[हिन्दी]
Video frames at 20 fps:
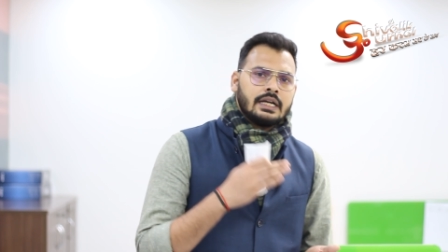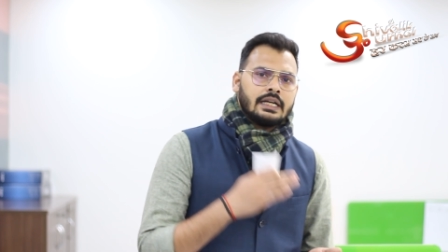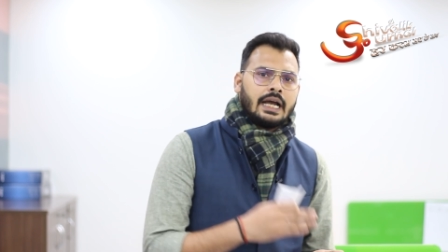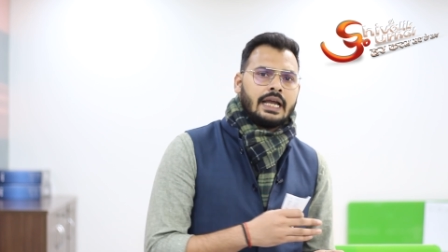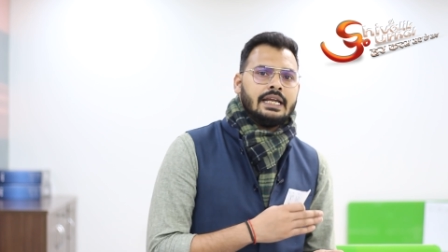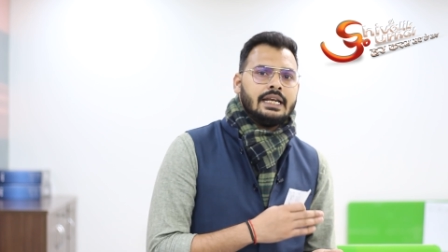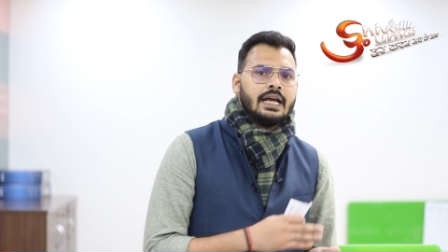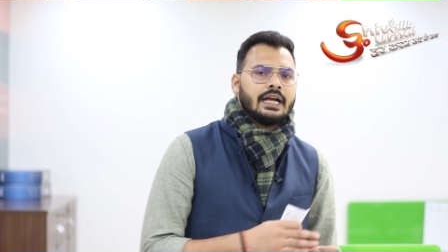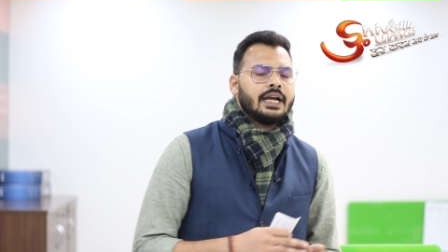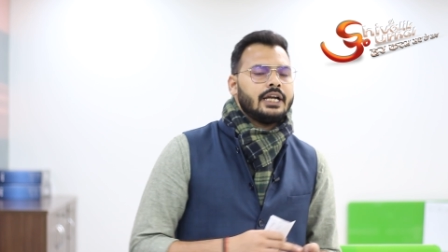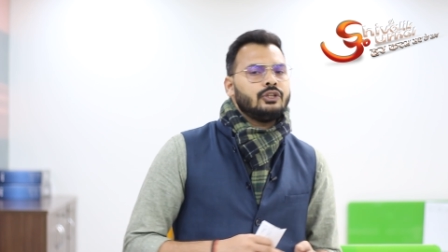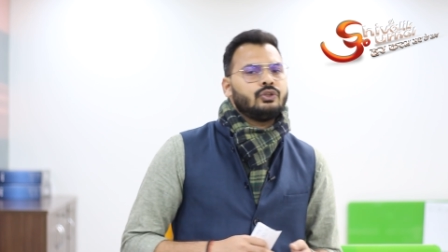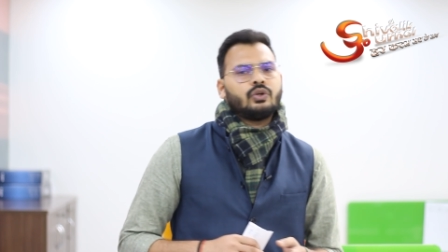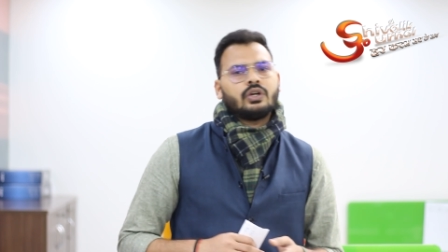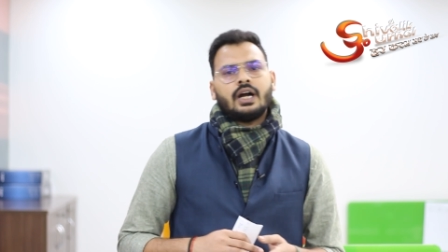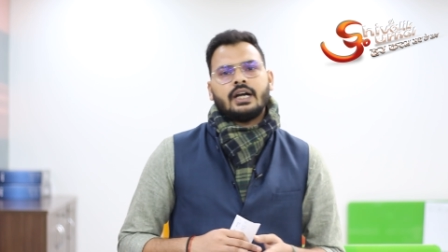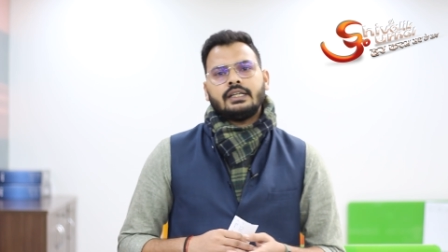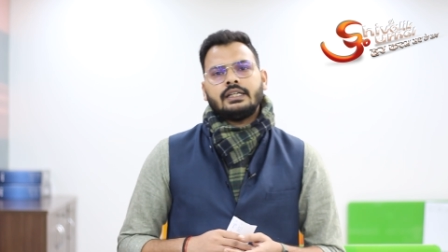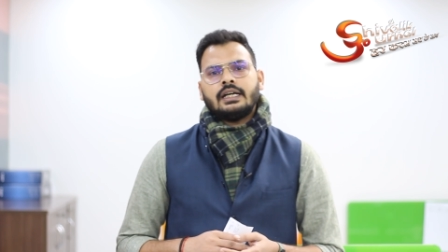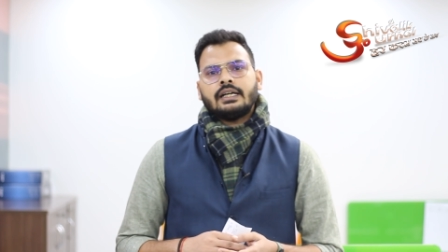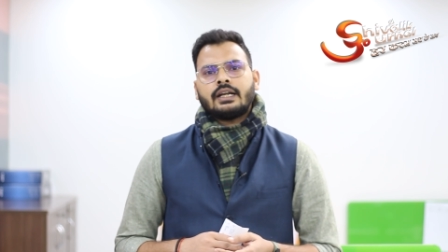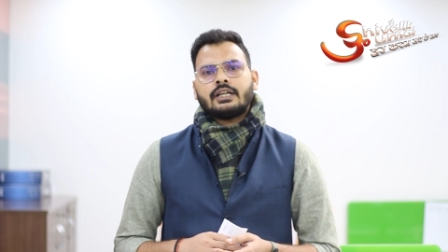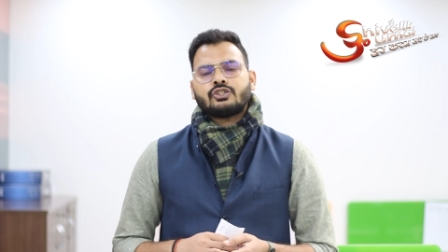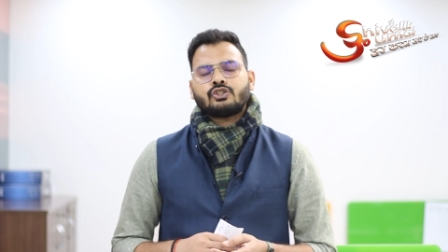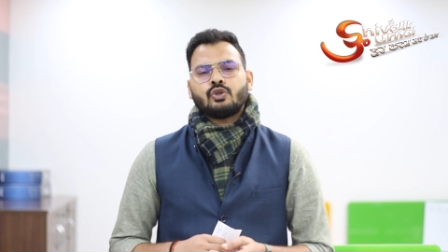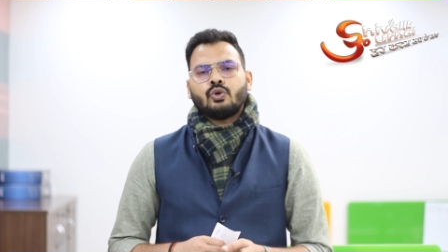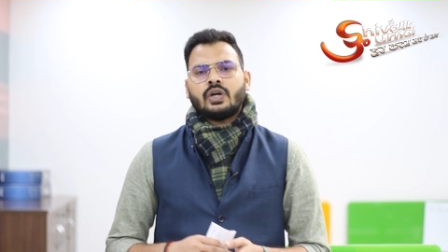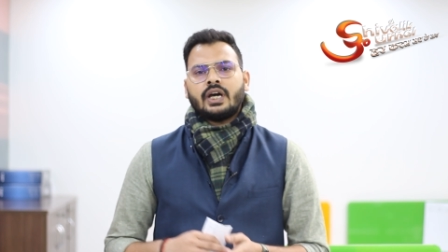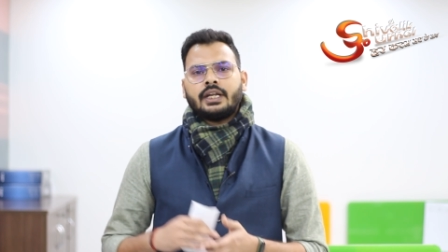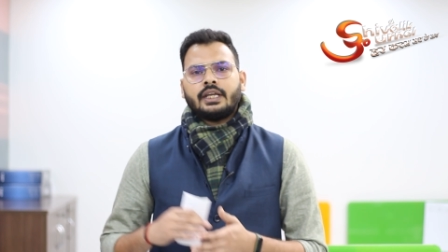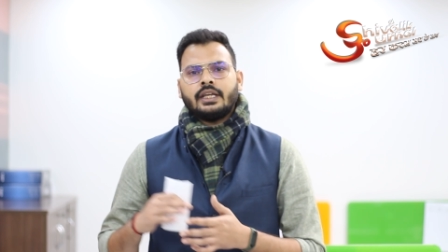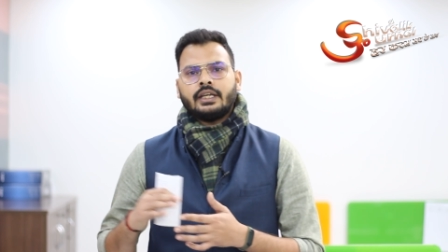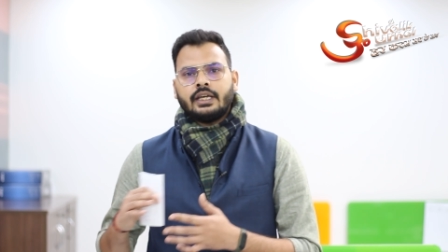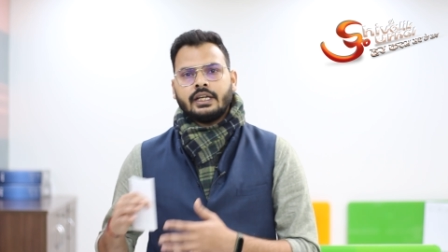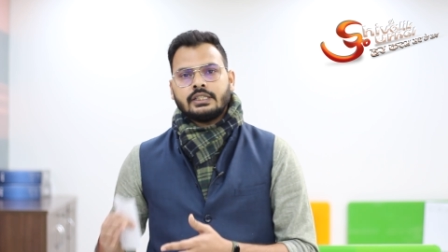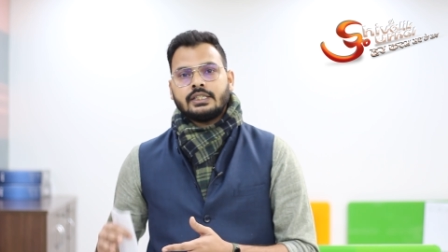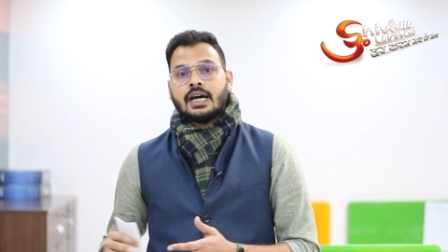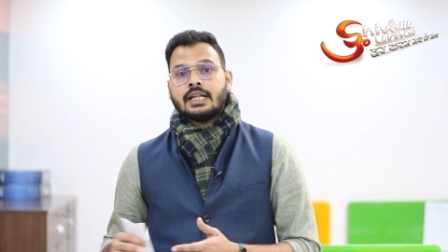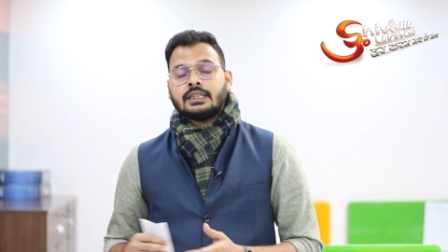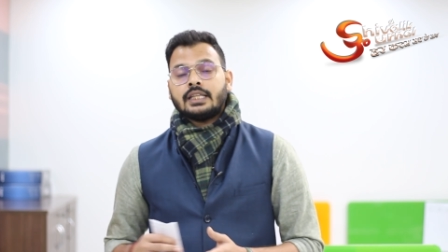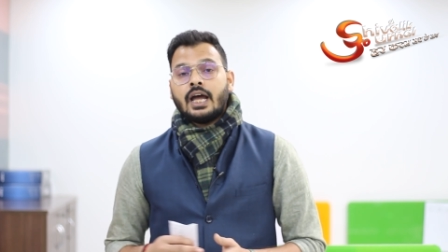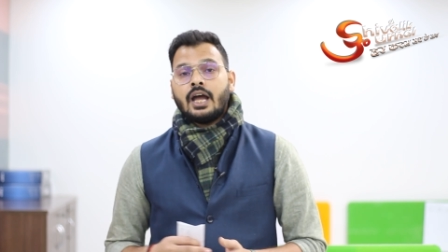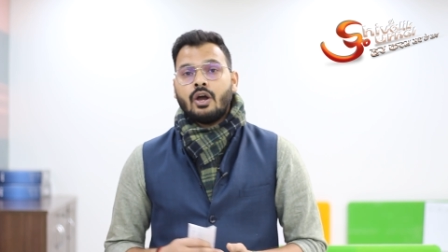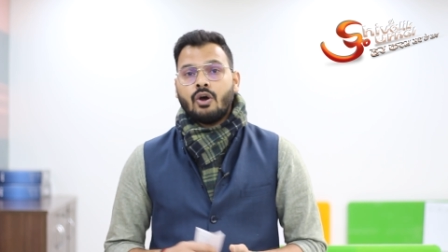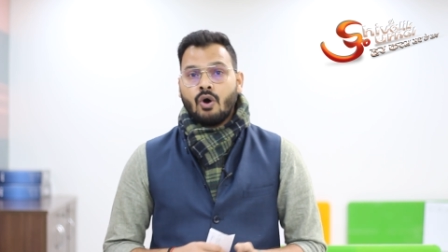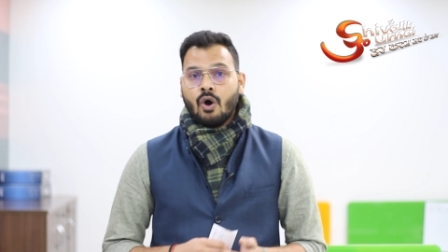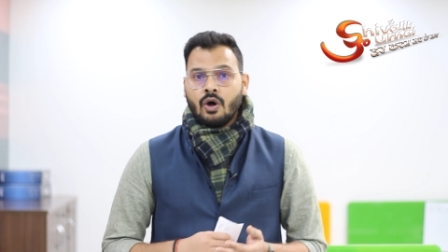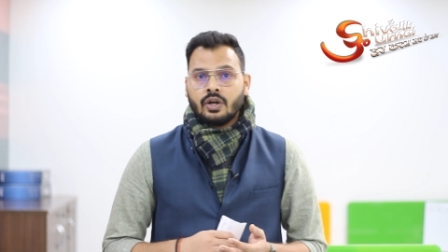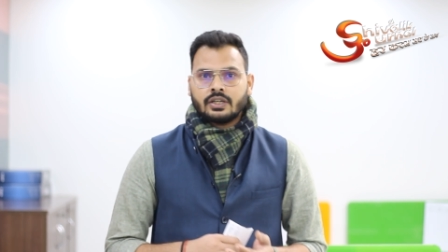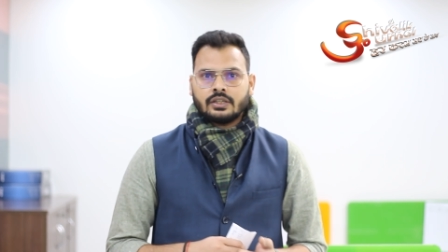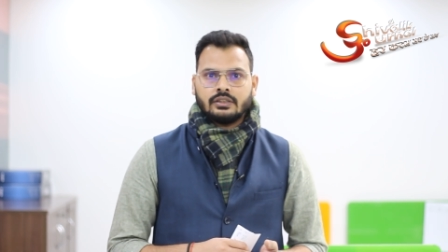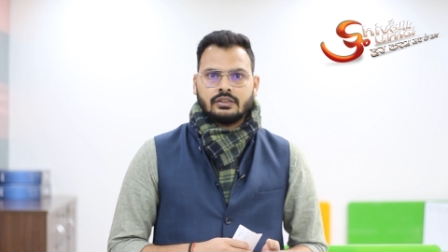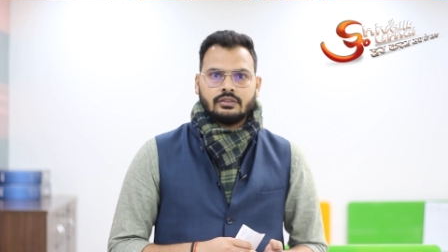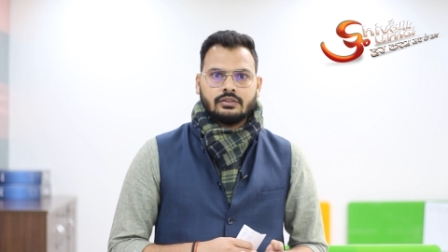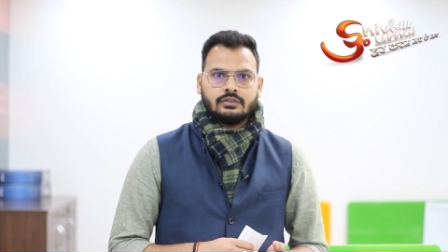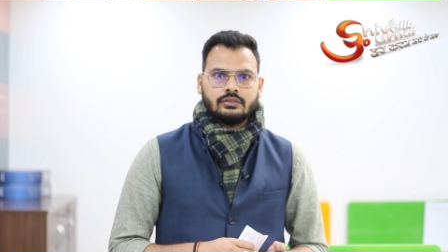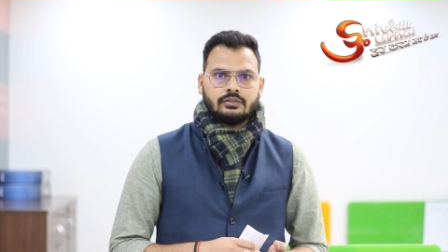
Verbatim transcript: कहीं ना कहीं दुर्घटनाग्रस्त होकर के गिर जाता है और